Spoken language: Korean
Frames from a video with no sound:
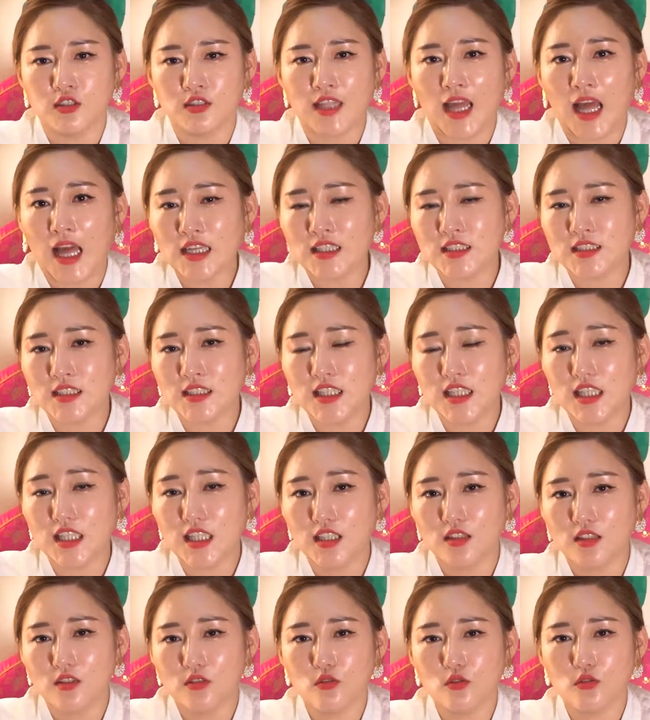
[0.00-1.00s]
나은이
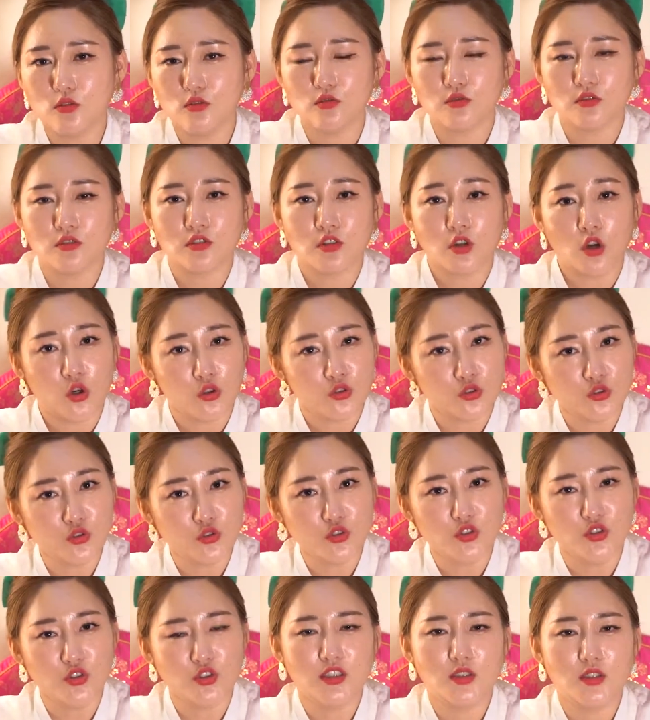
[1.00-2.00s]
또
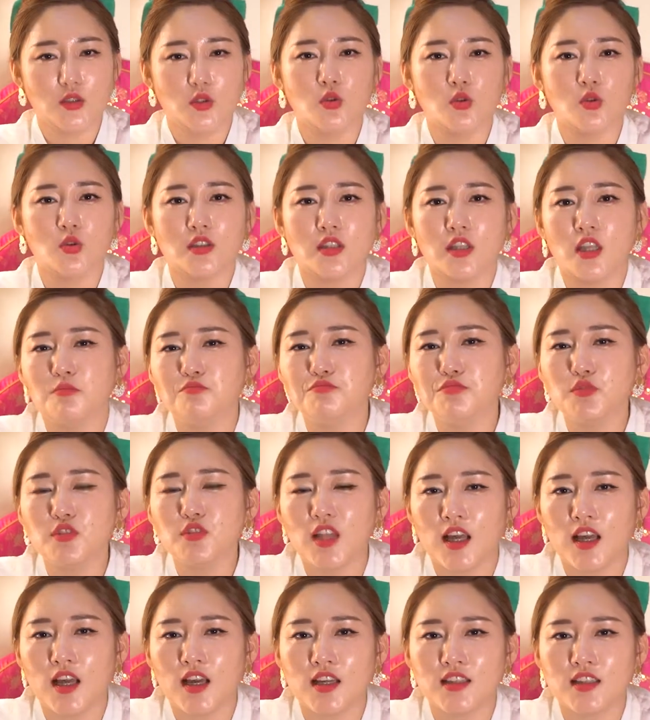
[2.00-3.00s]
건우 이런 예쁜
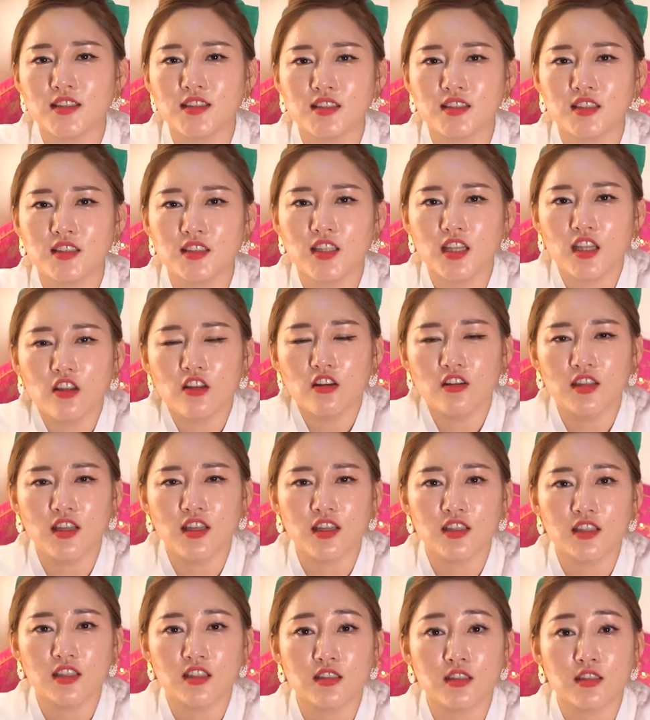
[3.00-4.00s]
아가들이
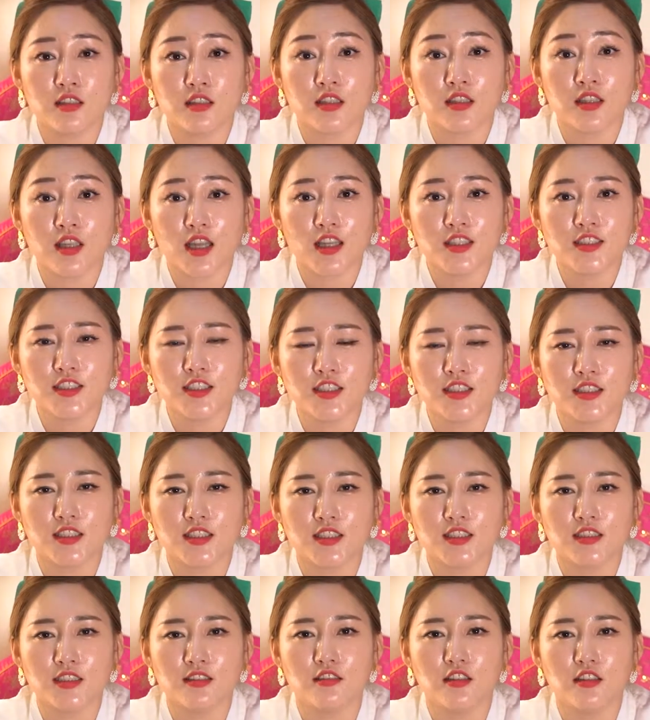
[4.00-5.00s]

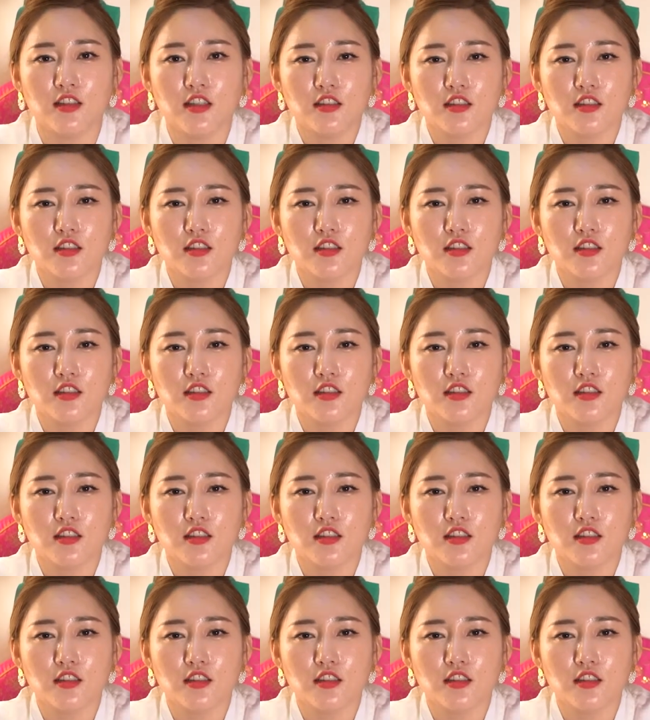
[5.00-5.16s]
태어나기까지는